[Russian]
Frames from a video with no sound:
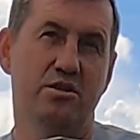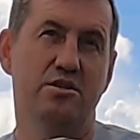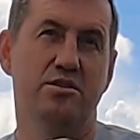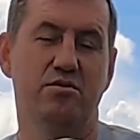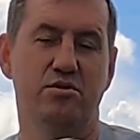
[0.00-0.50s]

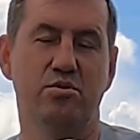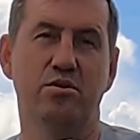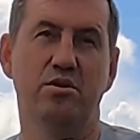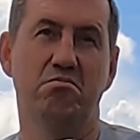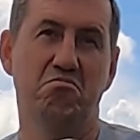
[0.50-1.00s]

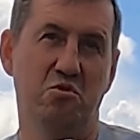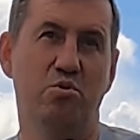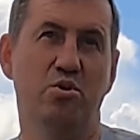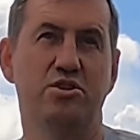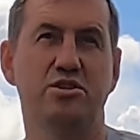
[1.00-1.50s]
6900.
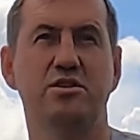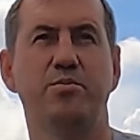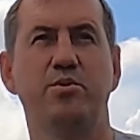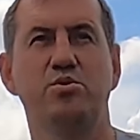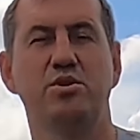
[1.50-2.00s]
Ну, от
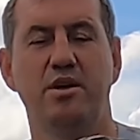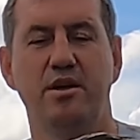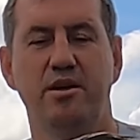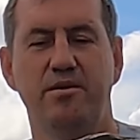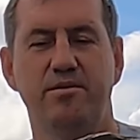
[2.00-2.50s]
6 плюс
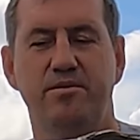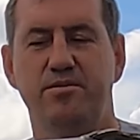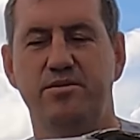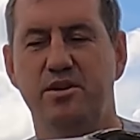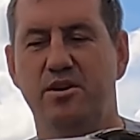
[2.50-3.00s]

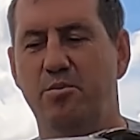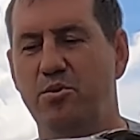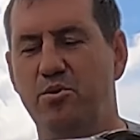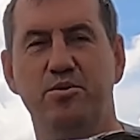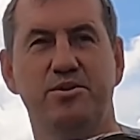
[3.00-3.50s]
все
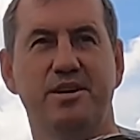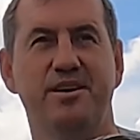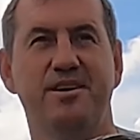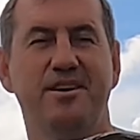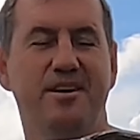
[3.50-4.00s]
карпы ловятся.
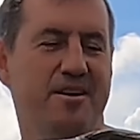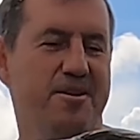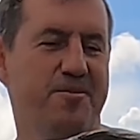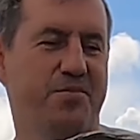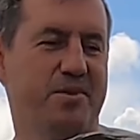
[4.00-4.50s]

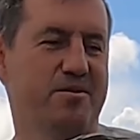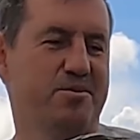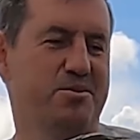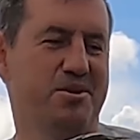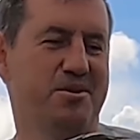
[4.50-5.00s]

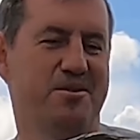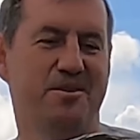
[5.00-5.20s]
Вообще,